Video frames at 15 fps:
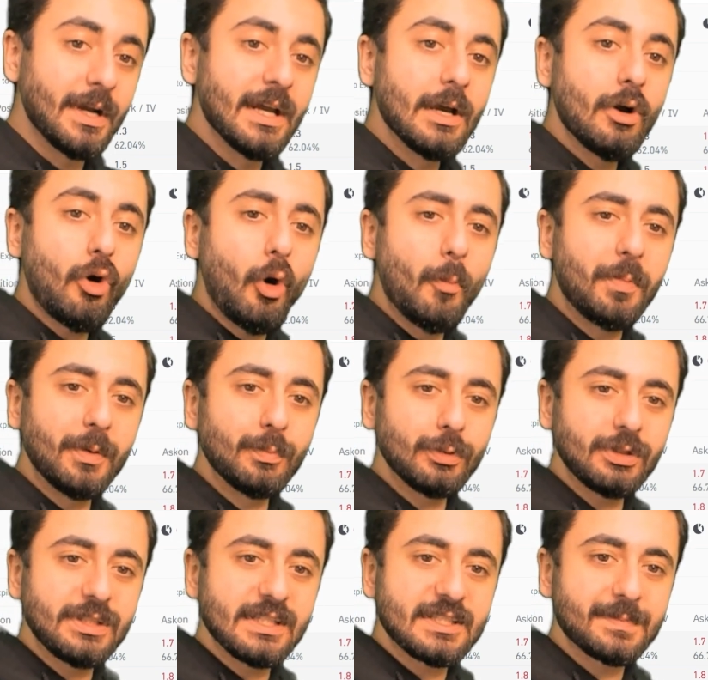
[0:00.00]
Open Book
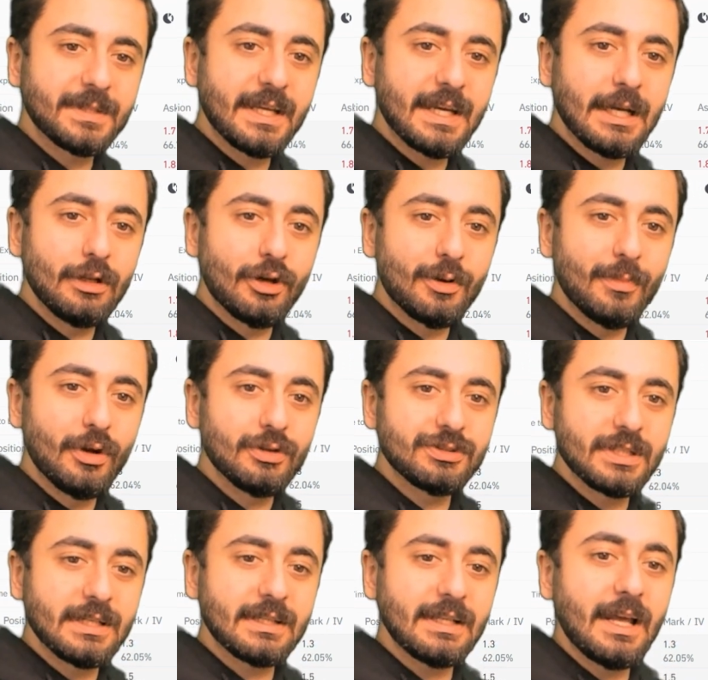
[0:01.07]
kısmına geliyorum.
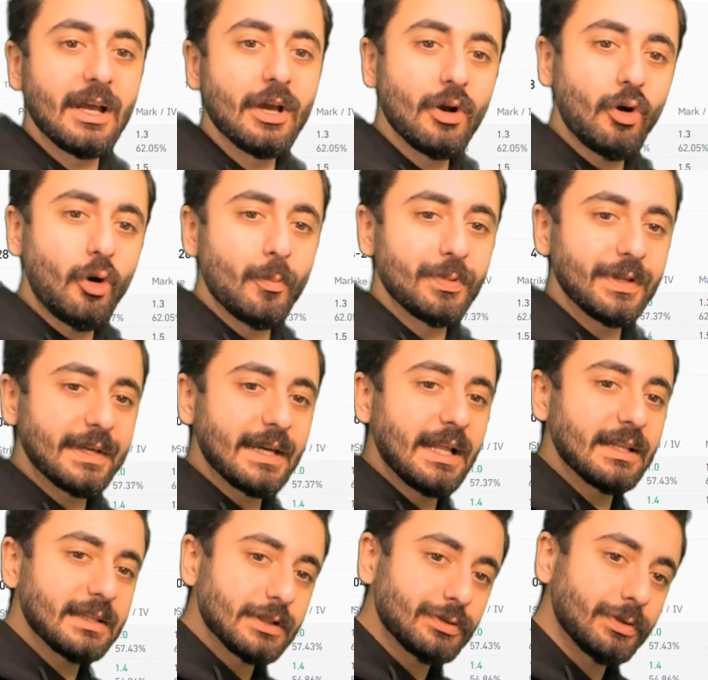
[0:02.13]
Öncelikle Open'a geldikten
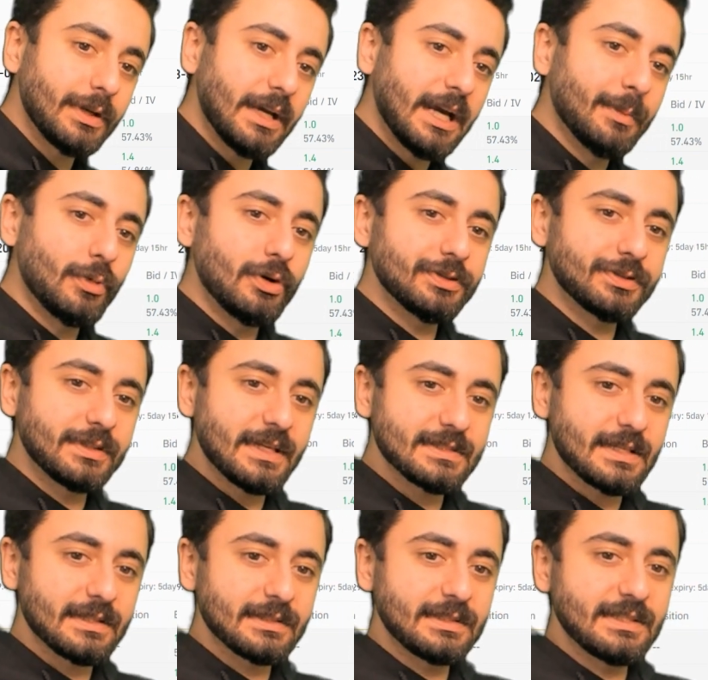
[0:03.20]
sonra amount yazan
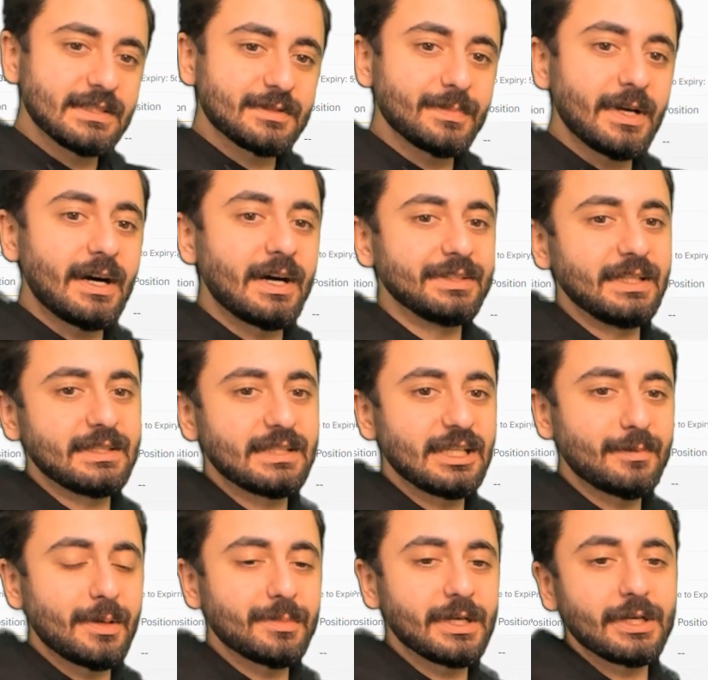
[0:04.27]
kısma adet girmem
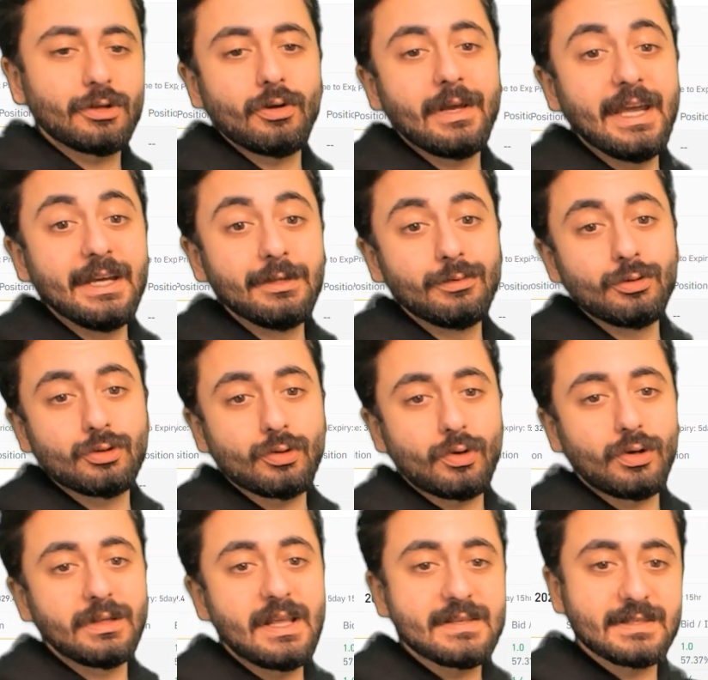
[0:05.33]
gerekiyor. En düşük olan
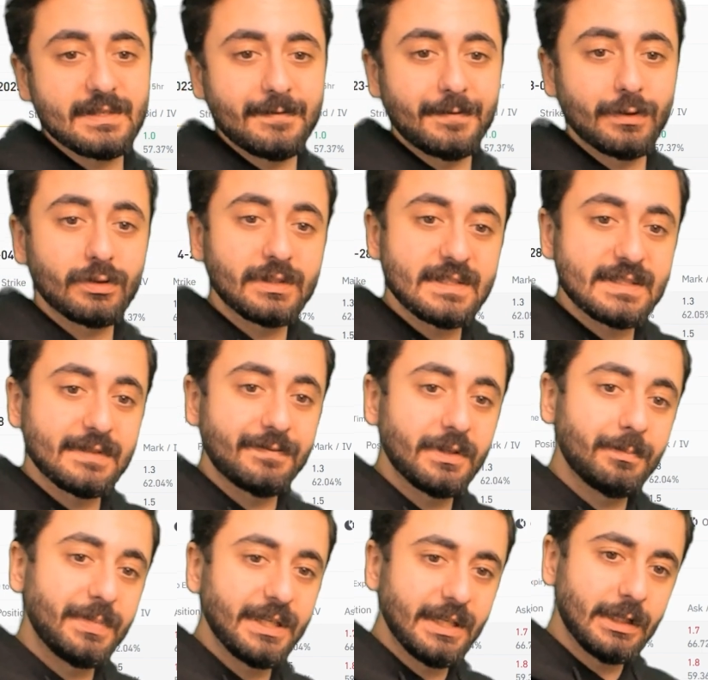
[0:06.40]

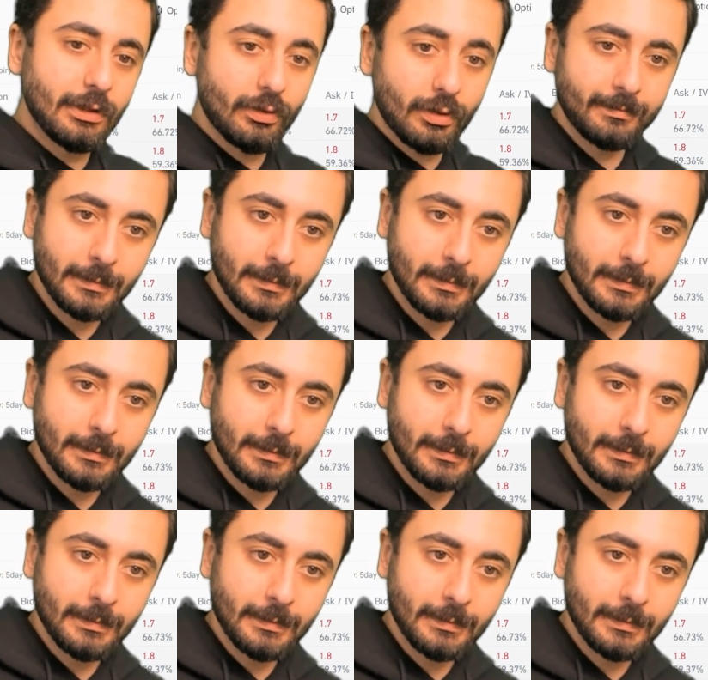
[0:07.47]
0.01'i giriyorum.